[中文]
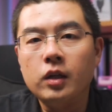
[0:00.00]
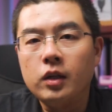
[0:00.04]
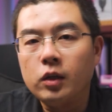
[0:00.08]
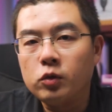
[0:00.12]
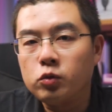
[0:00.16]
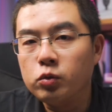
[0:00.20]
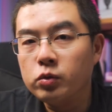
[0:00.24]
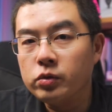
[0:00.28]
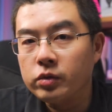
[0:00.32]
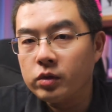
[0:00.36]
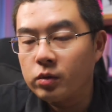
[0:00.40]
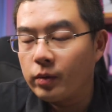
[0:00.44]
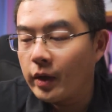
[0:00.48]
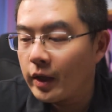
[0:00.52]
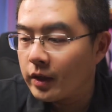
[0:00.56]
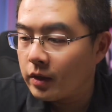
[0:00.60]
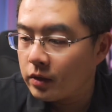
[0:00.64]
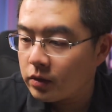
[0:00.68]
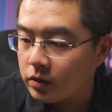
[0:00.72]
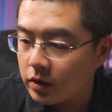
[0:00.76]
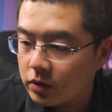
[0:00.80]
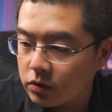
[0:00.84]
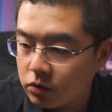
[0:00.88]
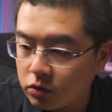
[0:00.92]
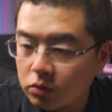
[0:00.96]
那除此之外
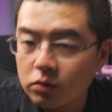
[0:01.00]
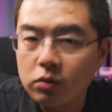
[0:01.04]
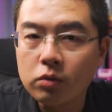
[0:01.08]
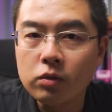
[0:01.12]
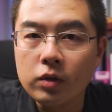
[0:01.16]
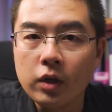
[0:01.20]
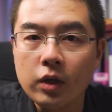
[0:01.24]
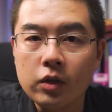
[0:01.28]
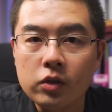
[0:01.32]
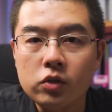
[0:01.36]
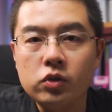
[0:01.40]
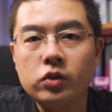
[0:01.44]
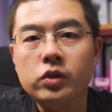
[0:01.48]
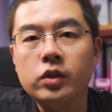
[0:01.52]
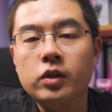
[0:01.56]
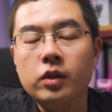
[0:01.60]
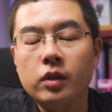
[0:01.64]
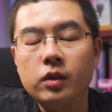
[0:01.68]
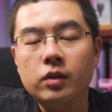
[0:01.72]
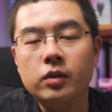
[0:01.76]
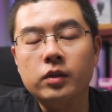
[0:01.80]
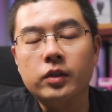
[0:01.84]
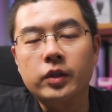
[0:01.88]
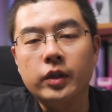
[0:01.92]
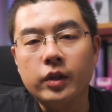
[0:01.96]
呢，在 Studio 上实际
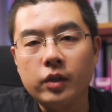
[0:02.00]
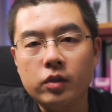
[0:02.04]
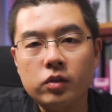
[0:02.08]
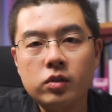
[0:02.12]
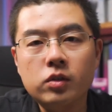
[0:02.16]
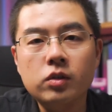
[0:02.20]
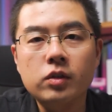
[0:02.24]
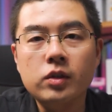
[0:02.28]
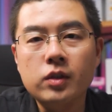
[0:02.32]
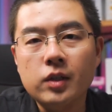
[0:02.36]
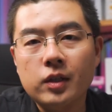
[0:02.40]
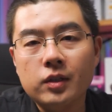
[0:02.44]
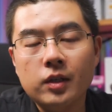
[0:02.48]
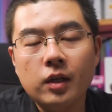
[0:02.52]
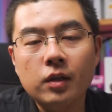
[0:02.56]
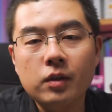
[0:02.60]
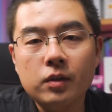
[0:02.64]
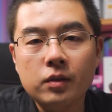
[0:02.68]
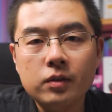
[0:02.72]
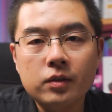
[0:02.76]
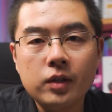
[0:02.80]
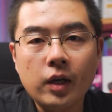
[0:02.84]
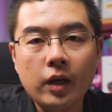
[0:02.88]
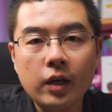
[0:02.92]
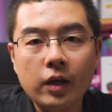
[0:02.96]
上也是
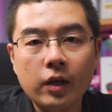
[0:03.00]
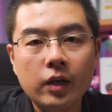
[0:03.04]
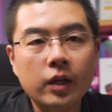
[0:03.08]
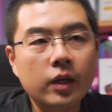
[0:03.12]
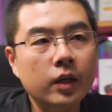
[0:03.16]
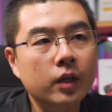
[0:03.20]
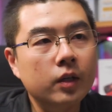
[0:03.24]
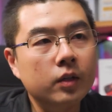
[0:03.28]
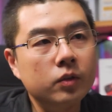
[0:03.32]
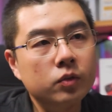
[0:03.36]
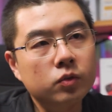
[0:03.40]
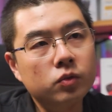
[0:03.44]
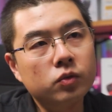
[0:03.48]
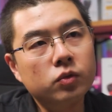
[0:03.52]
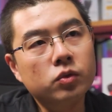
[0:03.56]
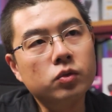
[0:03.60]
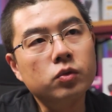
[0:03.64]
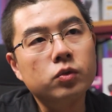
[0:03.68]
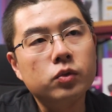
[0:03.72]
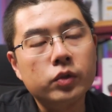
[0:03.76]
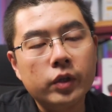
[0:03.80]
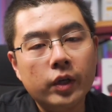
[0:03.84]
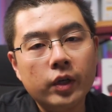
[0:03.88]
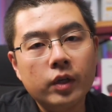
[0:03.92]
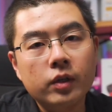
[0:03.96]
Insta360 在
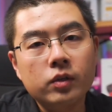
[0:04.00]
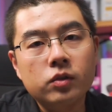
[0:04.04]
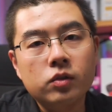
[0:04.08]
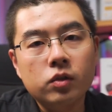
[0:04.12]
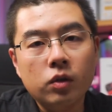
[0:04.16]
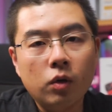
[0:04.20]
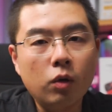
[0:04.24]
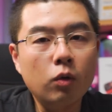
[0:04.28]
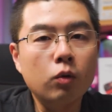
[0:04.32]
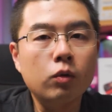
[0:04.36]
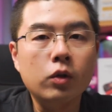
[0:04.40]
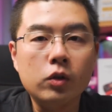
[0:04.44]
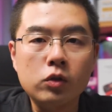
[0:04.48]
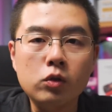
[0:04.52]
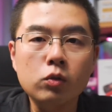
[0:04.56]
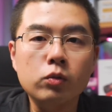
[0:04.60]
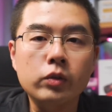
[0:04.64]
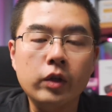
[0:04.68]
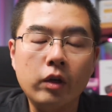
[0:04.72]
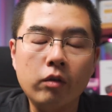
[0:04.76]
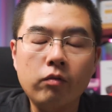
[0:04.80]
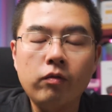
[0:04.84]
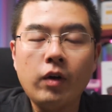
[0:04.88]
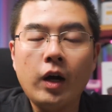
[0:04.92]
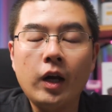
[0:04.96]
去年之后重
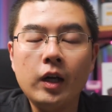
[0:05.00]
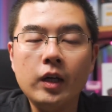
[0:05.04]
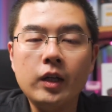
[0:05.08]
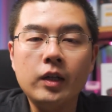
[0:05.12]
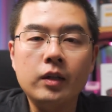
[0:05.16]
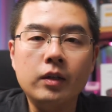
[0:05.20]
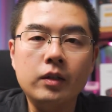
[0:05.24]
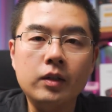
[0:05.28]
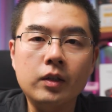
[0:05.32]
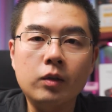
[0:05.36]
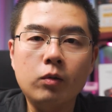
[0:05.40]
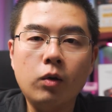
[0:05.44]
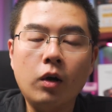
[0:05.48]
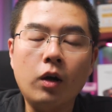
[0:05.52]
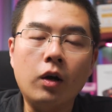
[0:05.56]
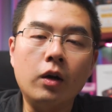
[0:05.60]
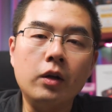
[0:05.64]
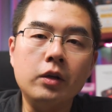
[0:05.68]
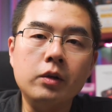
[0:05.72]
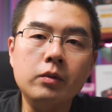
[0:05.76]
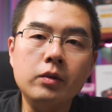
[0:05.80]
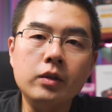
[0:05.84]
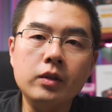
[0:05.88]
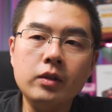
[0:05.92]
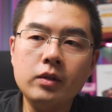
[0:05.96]
点发力的一块，
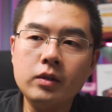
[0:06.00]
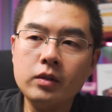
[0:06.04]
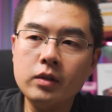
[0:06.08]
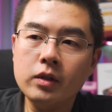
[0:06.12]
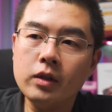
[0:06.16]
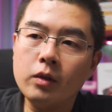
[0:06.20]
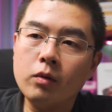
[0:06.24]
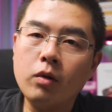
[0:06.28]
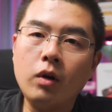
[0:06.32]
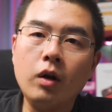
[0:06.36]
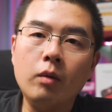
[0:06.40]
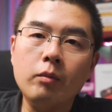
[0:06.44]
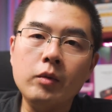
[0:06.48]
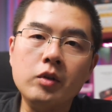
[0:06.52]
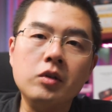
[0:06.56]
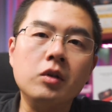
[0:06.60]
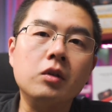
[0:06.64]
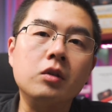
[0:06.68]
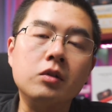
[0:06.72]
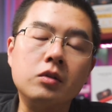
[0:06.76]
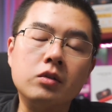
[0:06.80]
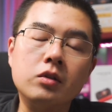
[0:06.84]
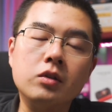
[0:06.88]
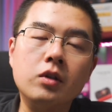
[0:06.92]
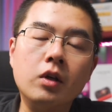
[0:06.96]
因为这块面向
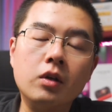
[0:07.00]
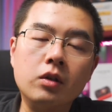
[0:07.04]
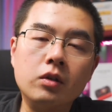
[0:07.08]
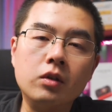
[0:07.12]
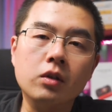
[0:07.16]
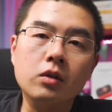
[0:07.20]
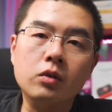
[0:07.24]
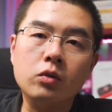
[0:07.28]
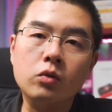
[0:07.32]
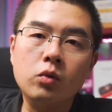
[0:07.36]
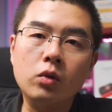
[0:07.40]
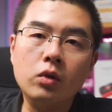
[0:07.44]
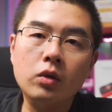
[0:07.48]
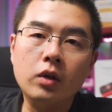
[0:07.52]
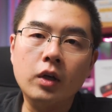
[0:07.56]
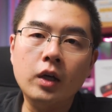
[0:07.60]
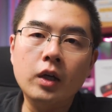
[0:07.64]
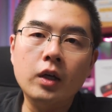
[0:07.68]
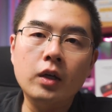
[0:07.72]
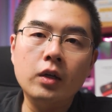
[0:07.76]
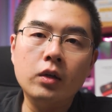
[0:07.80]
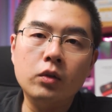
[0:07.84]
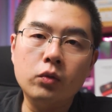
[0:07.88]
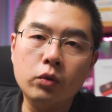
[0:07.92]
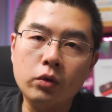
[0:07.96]
的实际上是更多的
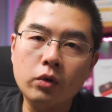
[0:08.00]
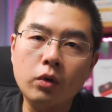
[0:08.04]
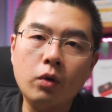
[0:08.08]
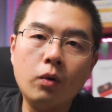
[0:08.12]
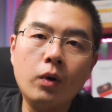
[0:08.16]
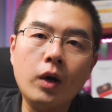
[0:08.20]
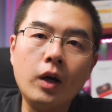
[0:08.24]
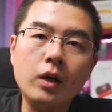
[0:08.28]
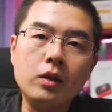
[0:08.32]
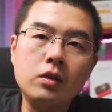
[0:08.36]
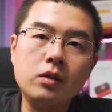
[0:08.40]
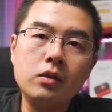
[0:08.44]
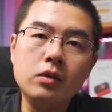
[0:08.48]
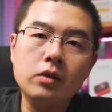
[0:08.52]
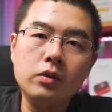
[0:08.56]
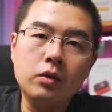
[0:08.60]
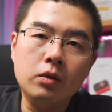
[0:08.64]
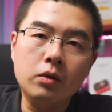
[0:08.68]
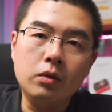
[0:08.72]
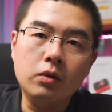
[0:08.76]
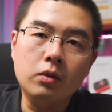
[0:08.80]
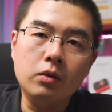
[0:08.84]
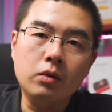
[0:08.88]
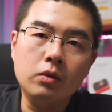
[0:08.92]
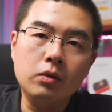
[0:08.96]
对于画质
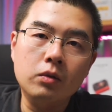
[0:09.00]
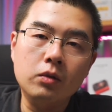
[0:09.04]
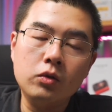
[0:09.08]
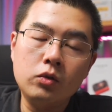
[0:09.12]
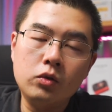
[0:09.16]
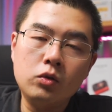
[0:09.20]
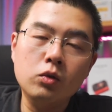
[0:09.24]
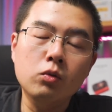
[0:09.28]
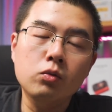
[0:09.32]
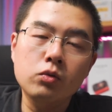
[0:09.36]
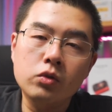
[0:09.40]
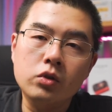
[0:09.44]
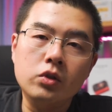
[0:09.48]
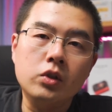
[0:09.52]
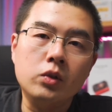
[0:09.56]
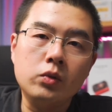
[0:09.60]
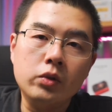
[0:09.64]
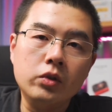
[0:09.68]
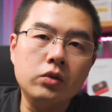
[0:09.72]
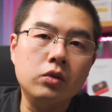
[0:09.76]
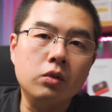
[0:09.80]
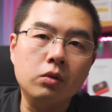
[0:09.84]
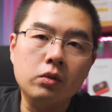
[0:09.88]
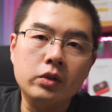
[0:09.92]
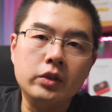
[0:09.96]
有终极
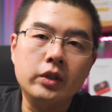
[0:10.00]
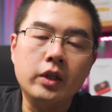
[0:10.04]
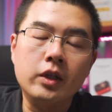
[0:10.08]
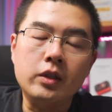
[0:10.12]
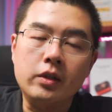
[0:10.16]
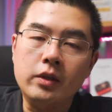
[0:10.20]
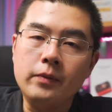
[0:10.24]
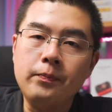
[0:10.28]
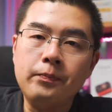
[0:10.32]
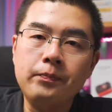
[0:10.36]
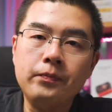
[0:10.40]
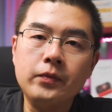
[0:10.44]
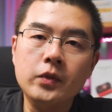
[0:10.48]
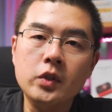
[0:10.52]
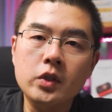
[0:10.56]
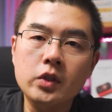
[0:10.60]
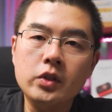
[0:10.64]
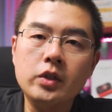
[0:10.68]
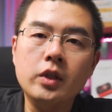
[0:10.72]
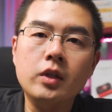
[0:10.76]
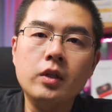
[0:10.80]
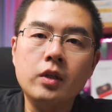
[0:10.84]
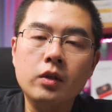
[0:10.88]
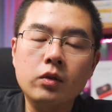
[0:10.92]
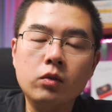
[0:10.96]
追求的一些人，这
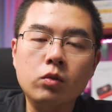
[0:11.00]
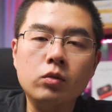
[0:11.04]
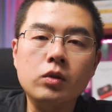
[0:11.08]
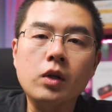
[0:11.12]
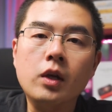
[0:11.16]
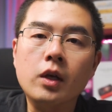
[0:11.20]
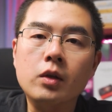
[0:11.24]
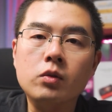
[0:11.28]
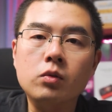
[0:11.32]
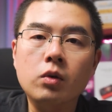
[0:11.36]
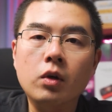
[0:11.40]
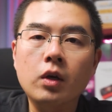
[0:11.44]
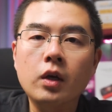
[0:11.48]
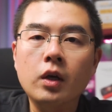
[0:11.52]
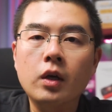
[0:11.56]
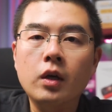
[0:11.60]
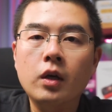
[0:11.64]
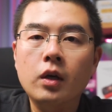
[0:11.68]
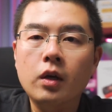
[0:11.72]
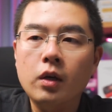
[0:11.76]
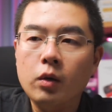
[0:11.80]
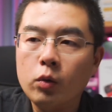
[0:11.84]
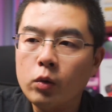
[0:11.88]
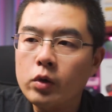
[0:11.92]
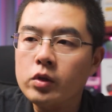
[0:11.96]
些人通常来说
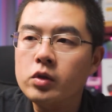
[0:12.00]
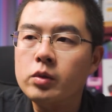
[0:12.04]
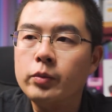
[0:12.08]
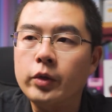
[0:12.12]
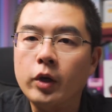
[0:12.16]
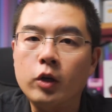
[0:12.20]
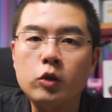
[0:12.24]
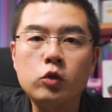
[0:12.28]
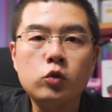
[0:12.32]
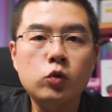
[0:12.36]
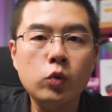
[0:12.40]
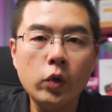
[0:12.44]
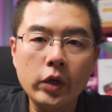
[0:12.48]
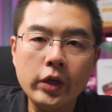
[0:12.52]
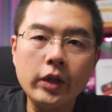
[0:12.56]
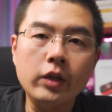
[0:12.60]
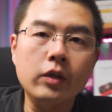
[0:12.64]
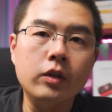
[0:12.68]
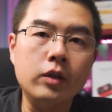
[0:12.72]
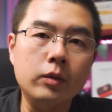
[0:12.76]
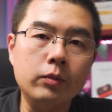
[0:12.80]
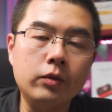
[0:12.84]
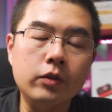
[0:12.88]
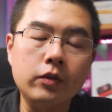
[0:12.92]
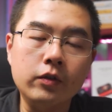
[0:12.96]
会是比较专业
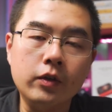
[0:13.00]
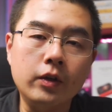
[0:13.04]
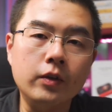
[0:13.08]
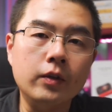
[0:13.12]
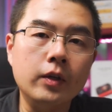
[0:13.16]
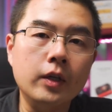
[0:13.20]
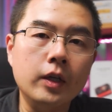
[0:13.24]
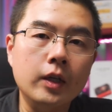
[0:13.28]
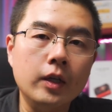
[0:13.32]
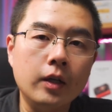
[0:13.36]
的一批人，